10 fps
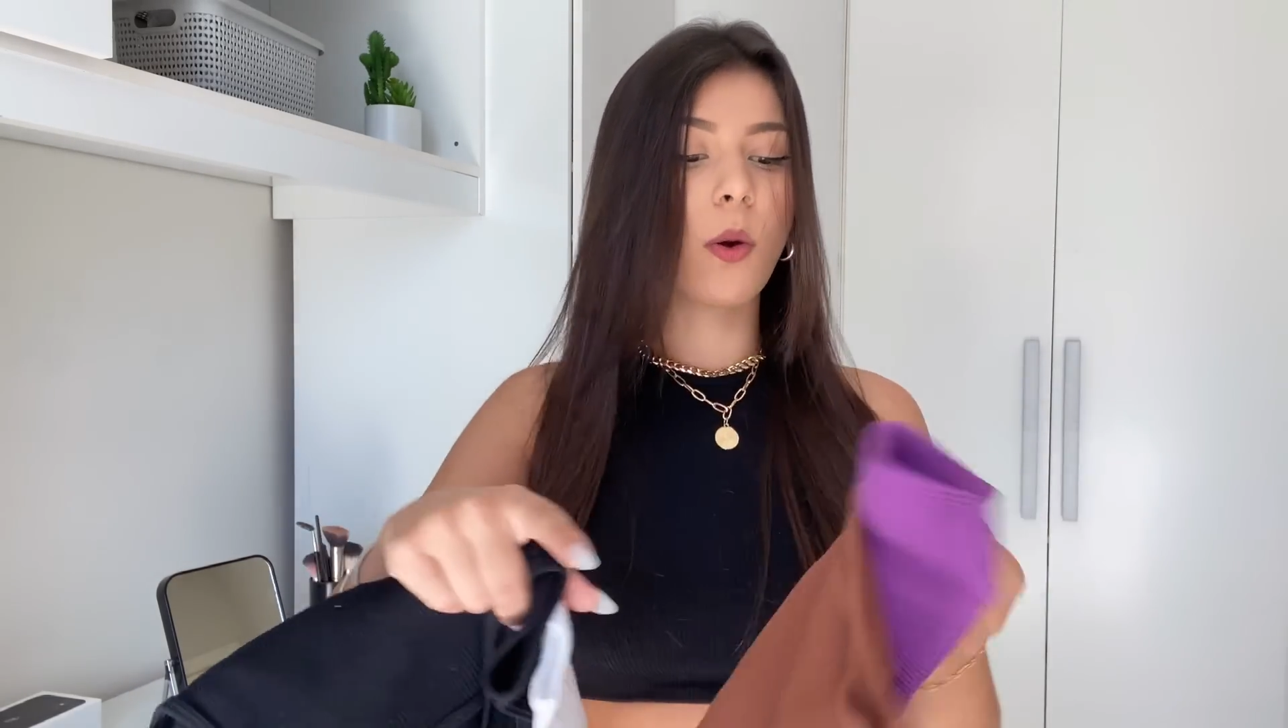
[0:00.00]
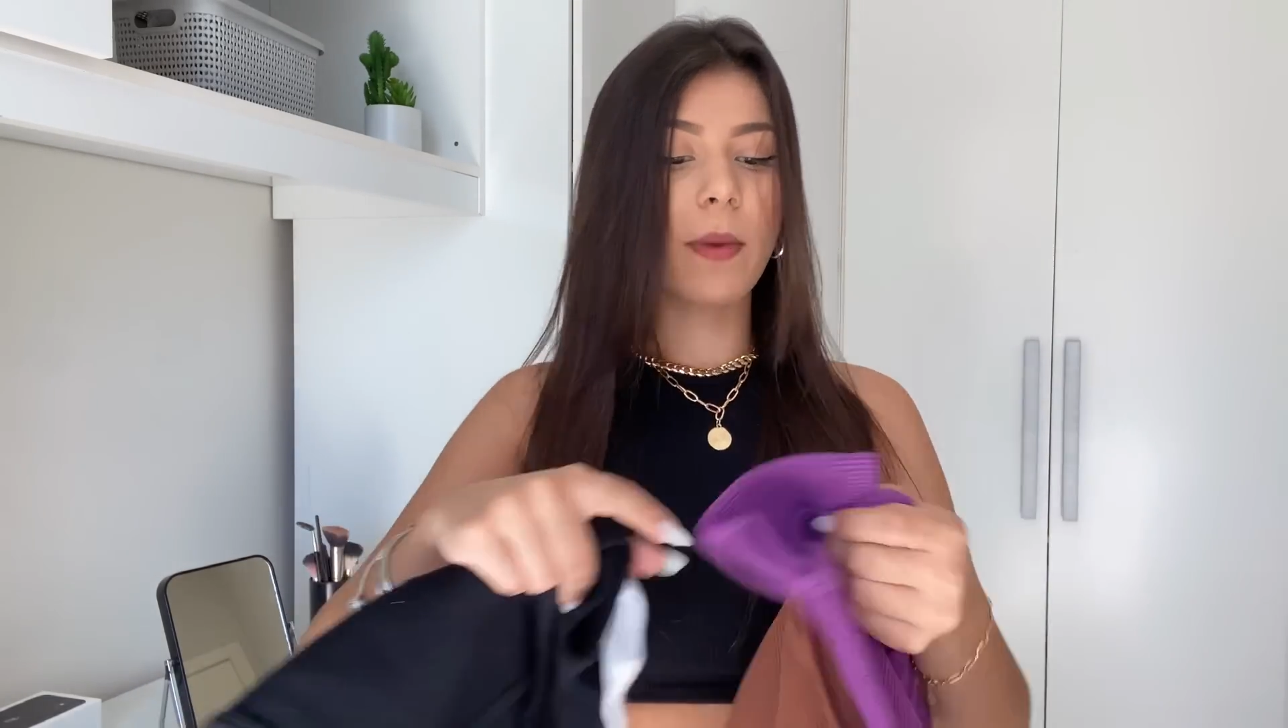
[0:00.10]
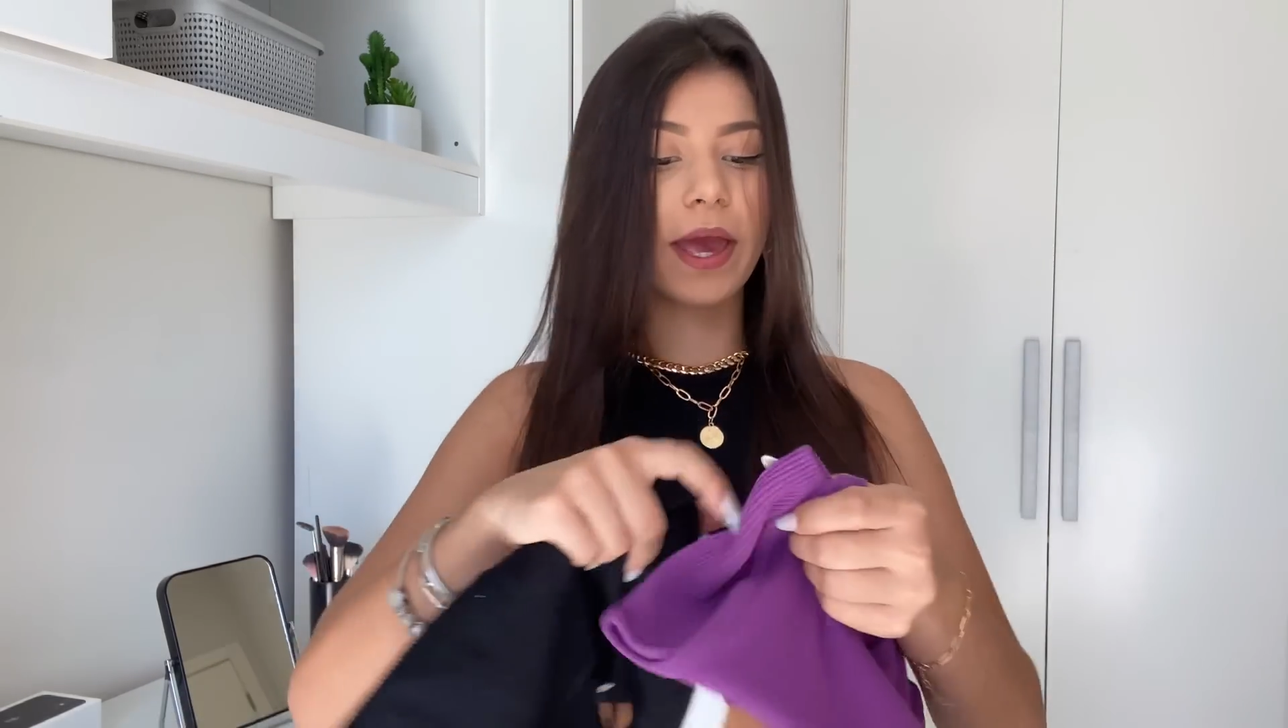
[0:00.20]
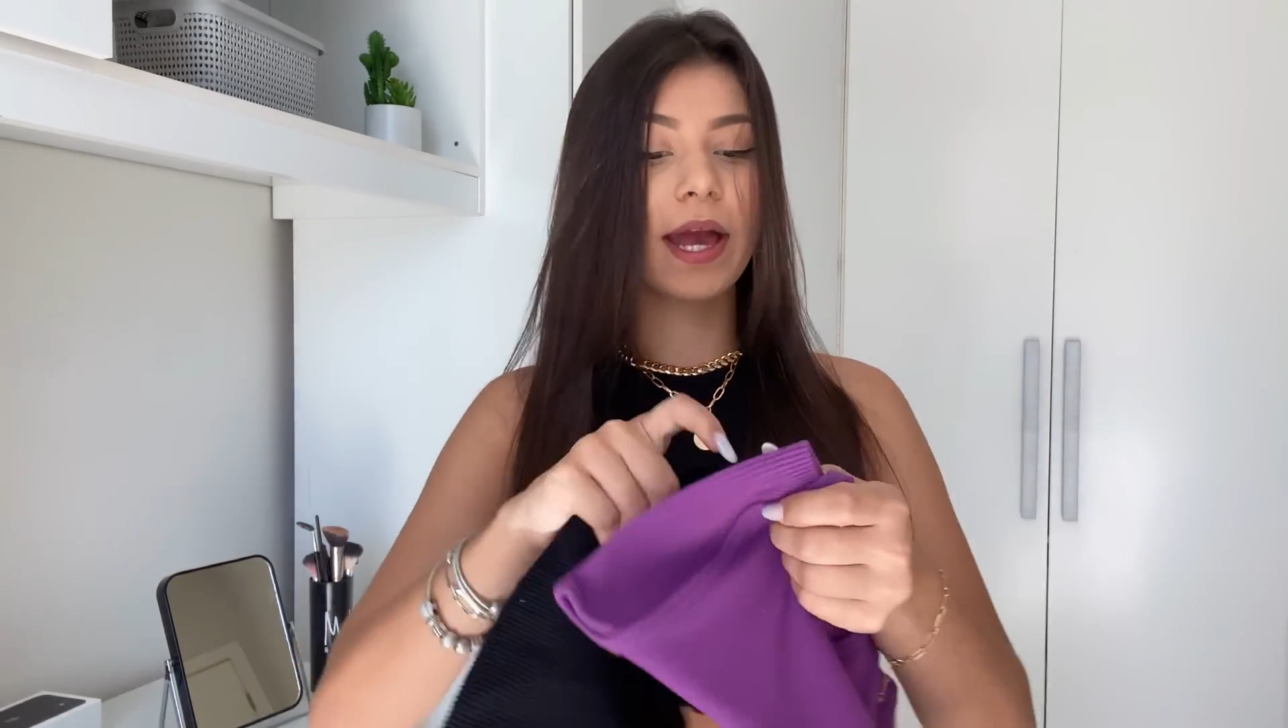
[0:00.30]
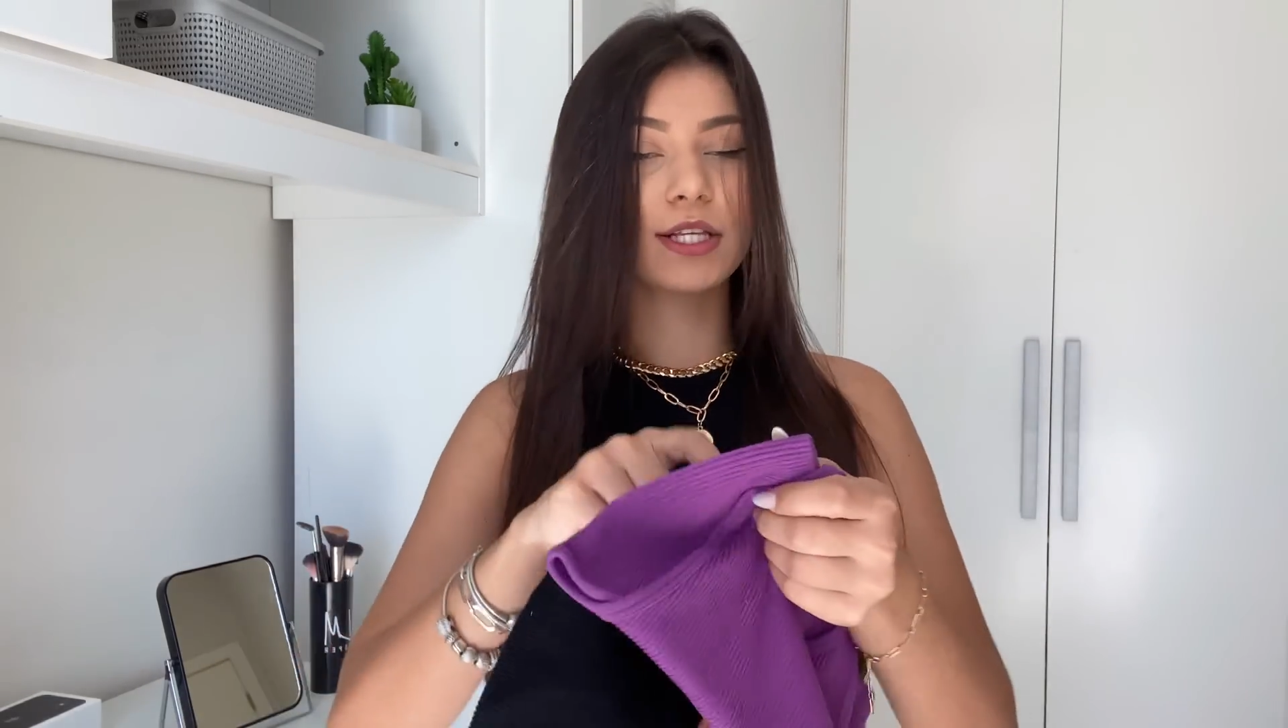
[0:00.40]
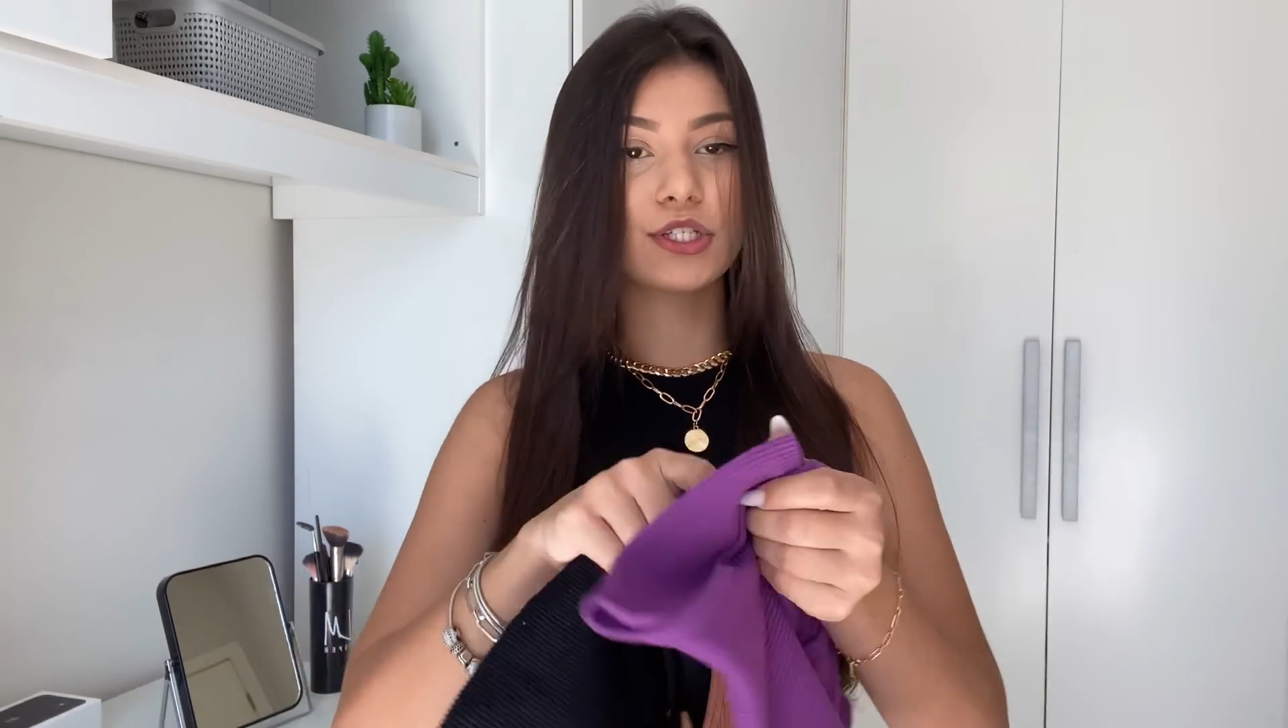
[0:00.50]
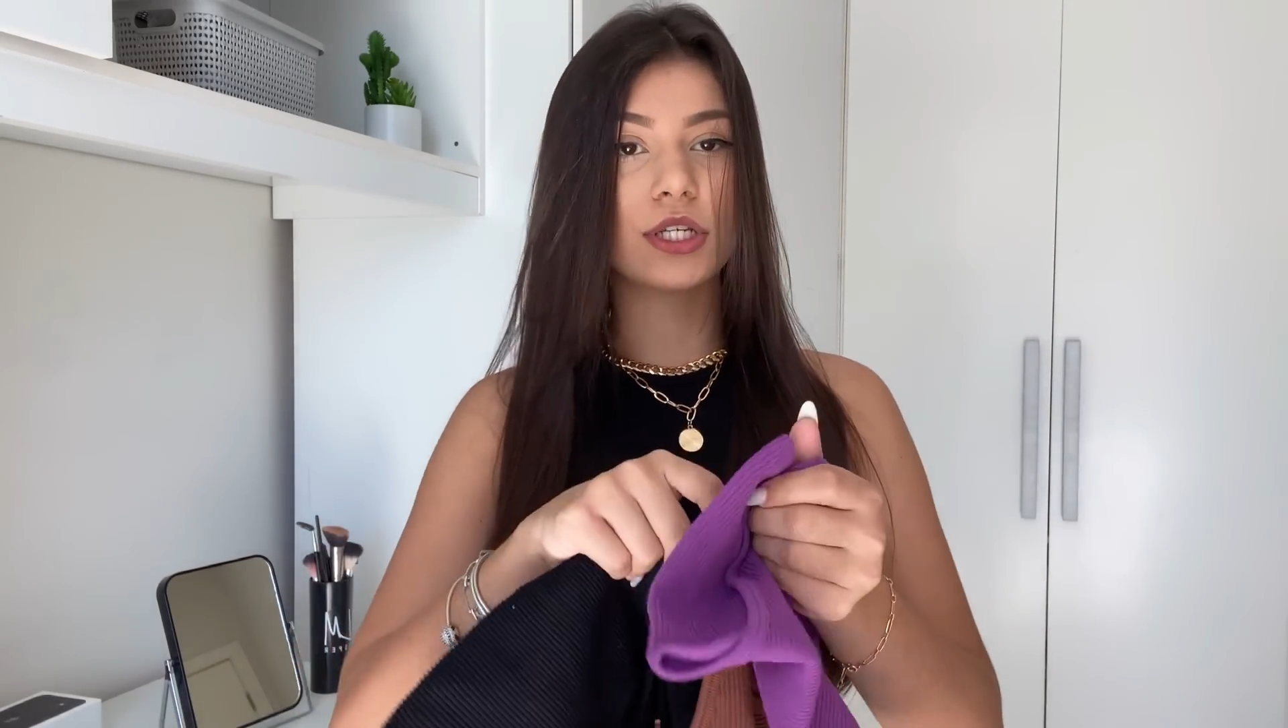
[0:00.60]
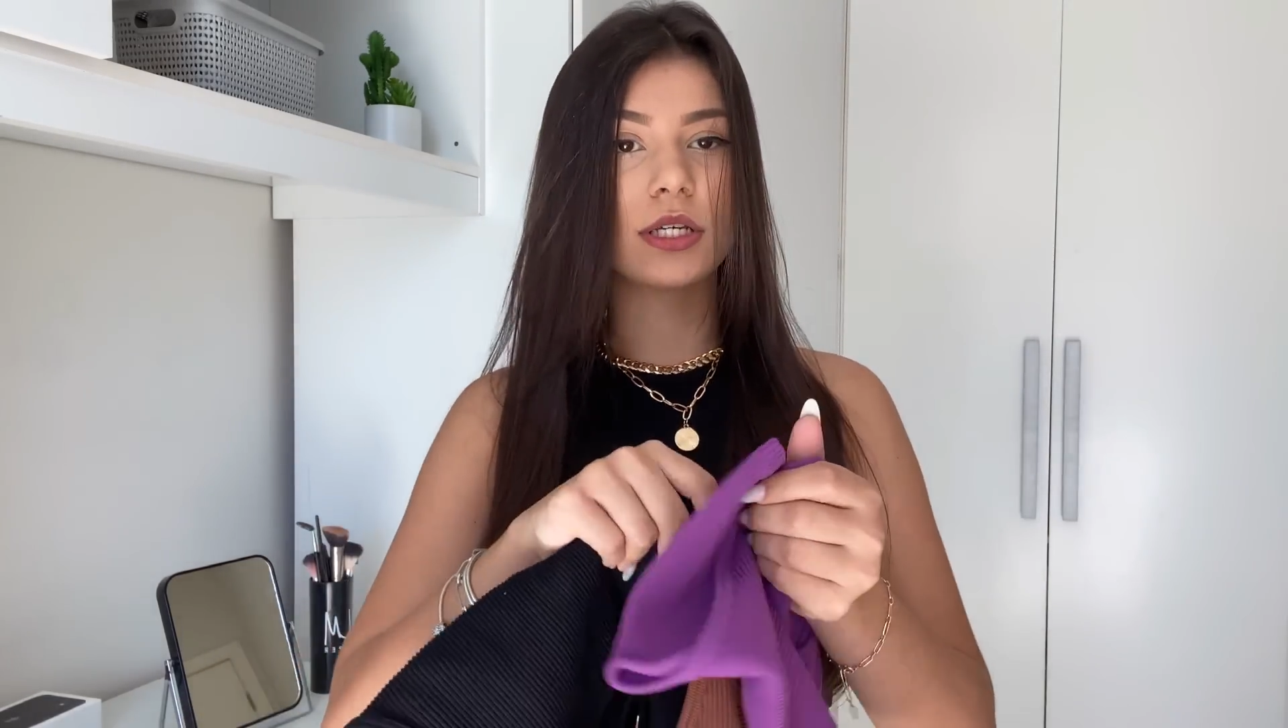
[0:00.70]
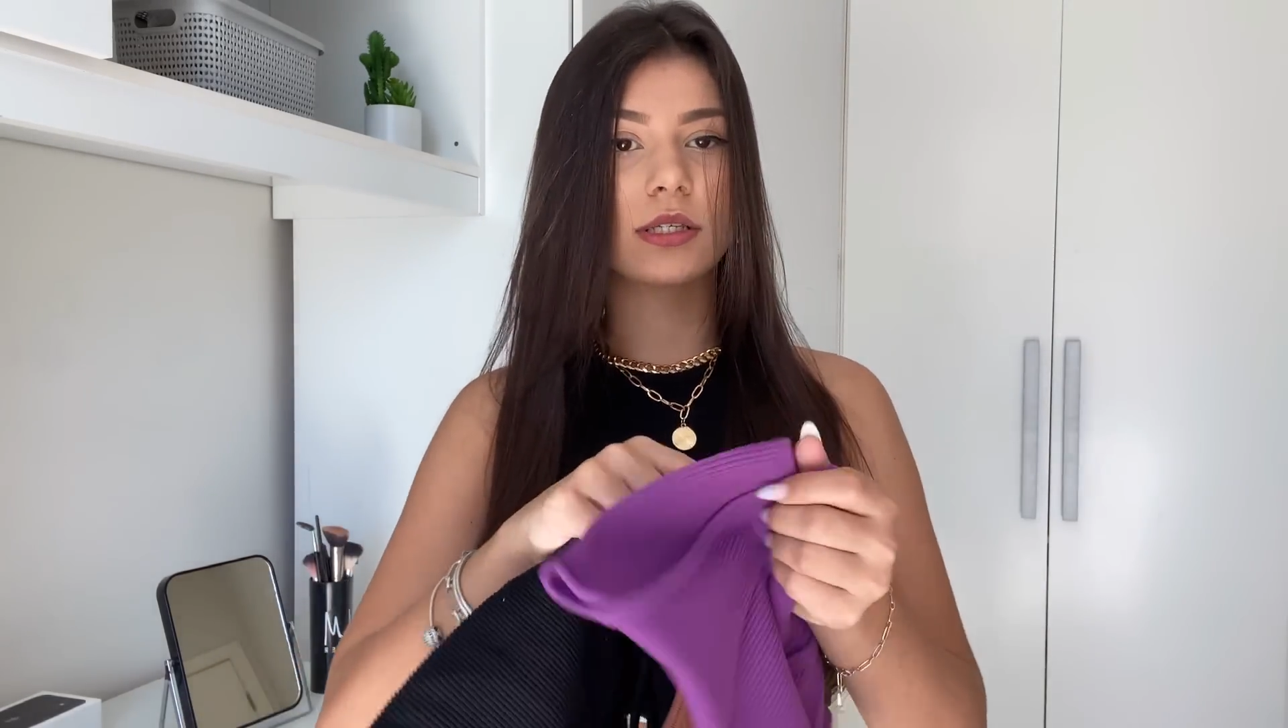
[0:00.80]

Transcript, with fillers: uma regatinha